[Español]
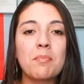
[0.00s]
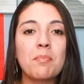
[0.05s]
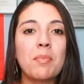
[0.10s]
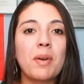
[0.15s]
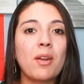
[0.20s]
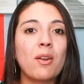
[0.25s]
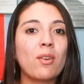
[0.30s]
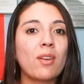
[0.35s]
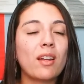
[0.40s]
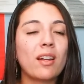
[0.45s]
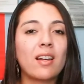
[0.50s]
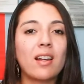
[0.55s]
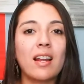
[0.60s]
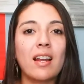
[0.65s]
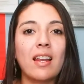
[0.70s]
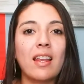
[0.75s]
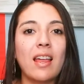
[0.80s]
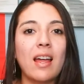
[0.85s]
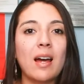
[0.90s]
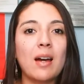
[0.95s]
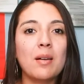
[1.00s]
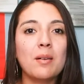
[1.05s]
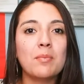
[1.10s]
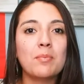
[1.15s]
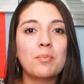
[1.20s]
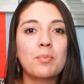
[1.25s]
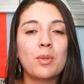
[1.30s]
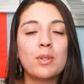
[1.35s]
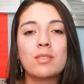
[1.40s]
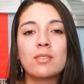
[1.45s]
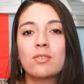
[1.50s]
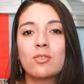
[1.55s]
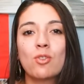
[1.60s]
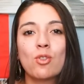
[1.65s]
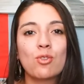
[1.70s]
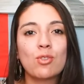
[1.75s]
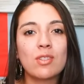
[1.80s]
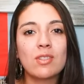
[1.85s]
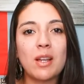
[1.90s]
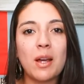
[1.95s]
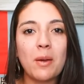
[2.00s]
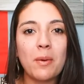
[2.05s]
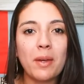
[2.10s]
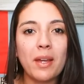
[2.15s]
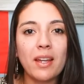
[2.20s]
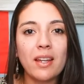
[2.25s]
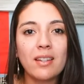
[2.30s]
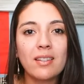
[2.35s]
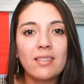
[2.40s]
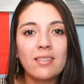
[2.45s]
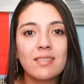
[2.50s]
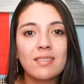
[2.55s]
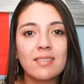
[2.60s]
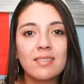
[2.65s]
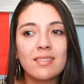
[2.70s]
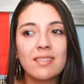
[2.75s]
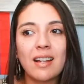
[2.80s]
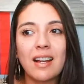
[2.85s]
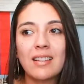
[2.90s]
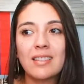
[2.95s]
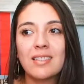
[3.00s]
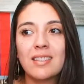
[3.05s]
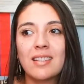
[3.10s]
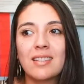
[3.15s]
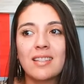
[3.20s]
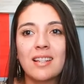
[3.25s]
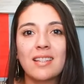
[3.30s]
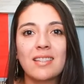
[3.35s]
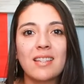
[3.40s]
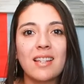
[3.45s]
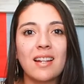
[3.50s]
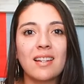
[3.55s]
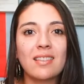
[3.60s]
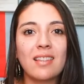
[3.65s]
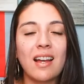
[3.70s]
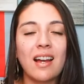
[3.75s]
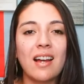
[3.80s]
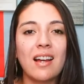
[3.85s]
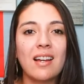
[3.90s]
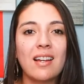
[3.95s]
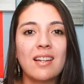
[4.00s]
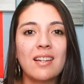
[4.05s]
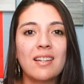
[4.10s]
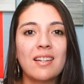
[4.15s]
pero que en realidad pues no se sabe a ciencia cierta